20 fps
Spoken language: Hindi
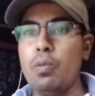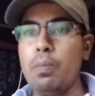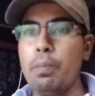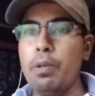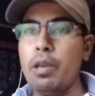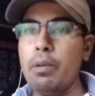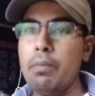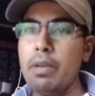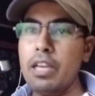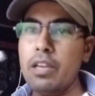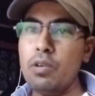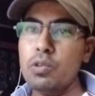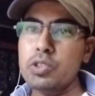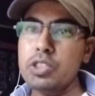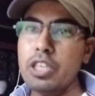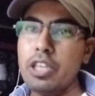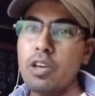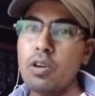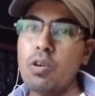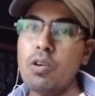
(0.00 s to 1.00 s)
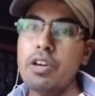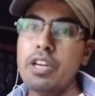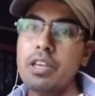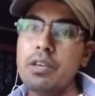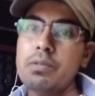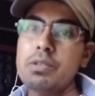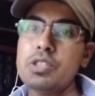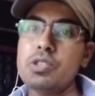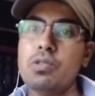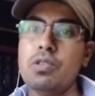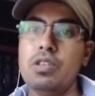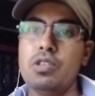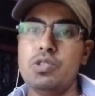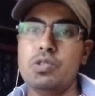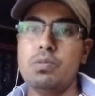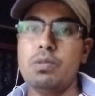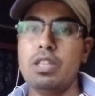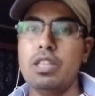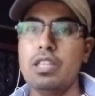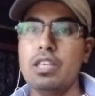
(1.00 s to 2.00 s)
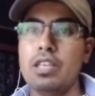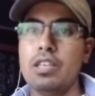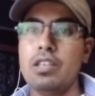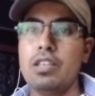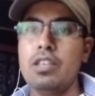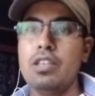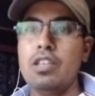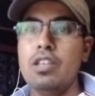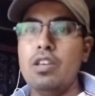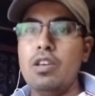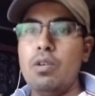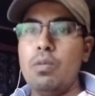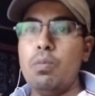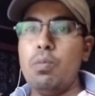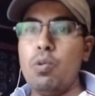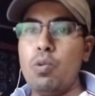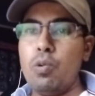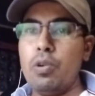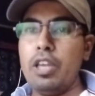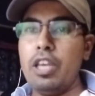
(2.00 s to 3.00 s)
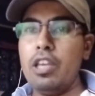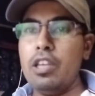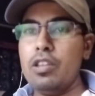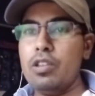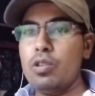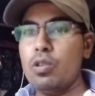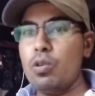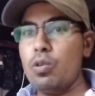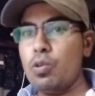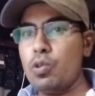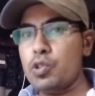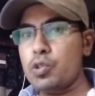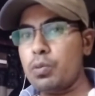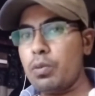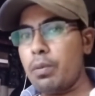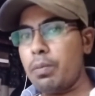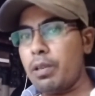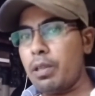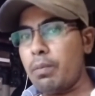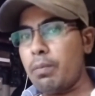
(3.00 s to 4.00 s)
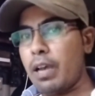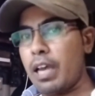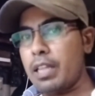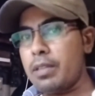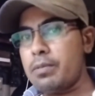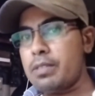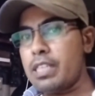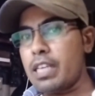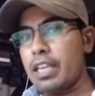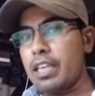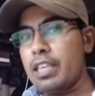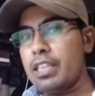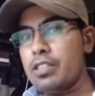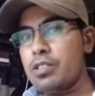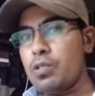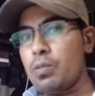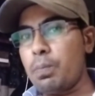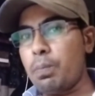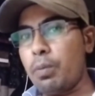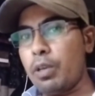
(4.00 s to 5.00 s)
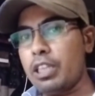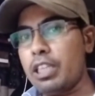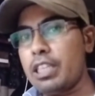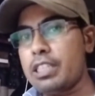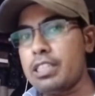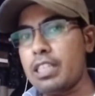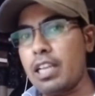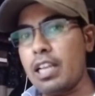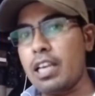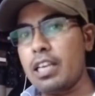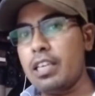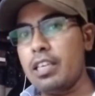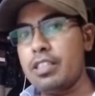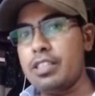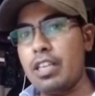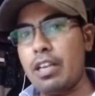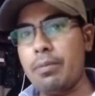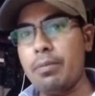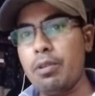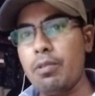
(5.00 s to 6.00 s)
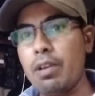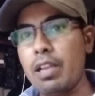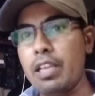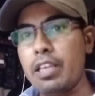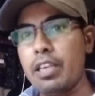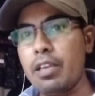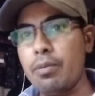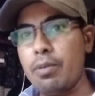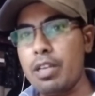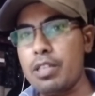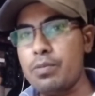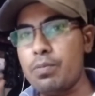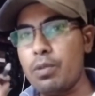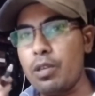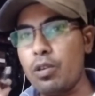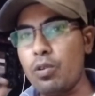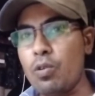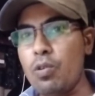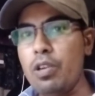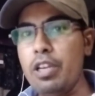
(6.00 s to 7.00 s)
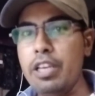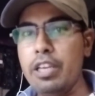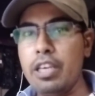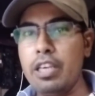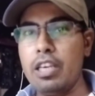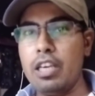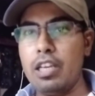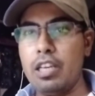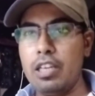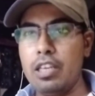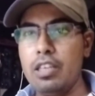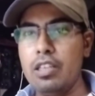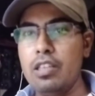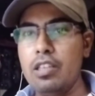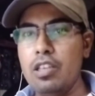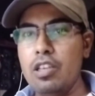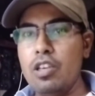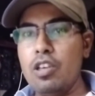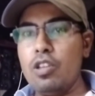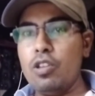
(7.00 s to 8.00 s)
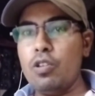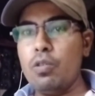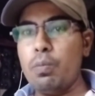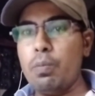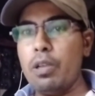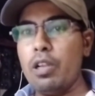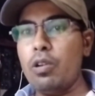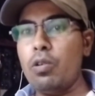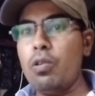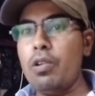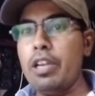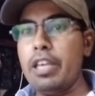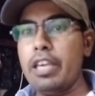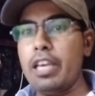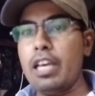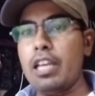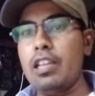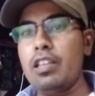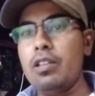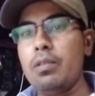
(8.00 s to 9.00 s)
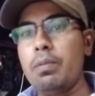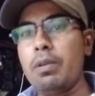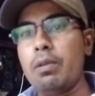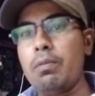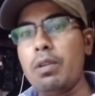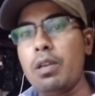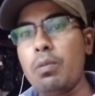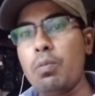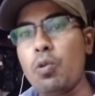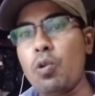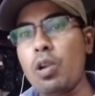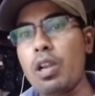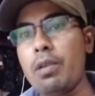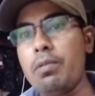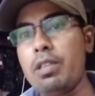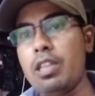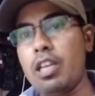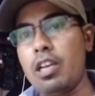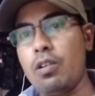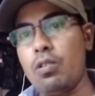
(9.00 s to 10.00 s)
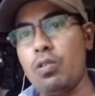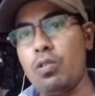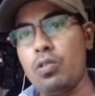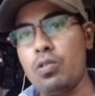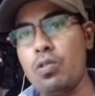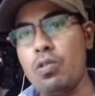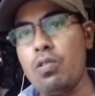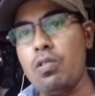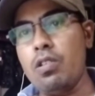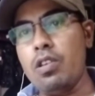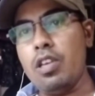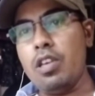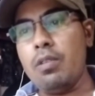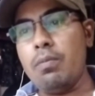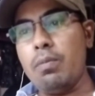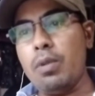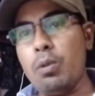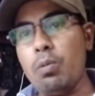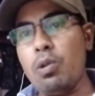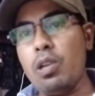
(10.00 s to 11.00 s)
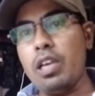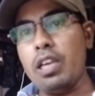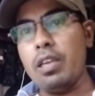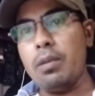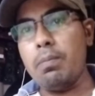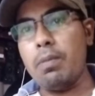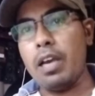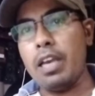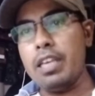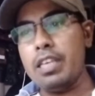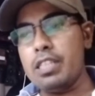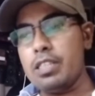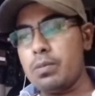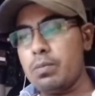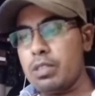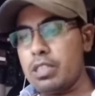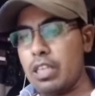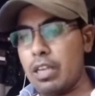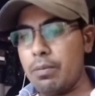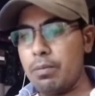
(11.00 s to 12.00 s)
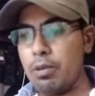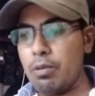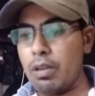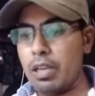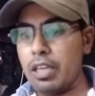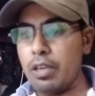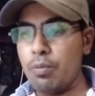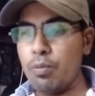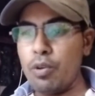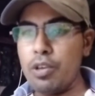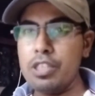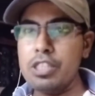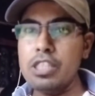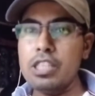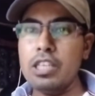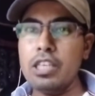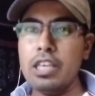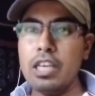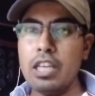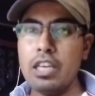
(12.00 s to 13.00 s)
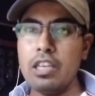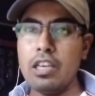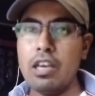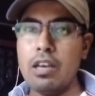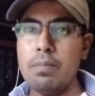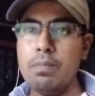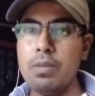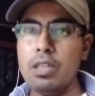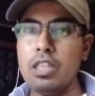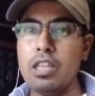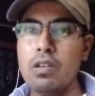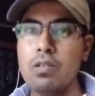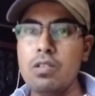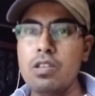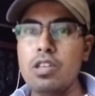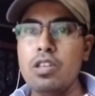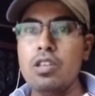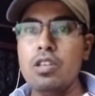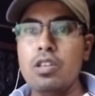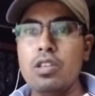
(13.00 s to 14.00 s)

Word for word: तो फिर मैंने उसकी रिकॉर्डिंग भी सुनी उस बंदे की पूरी तो उसमें फिर बाद में जाके जो पता चला कि सामने वाले की आवाज़ बिल्कुल ही नहीं आ रही तो बिल्कुल नहीं आ रही तो फिर मैंने बोला भी था उनको मैंने बोला कि भाई इसमें सामने वाले की वॉइस ही नहीं आ रही आप बताओ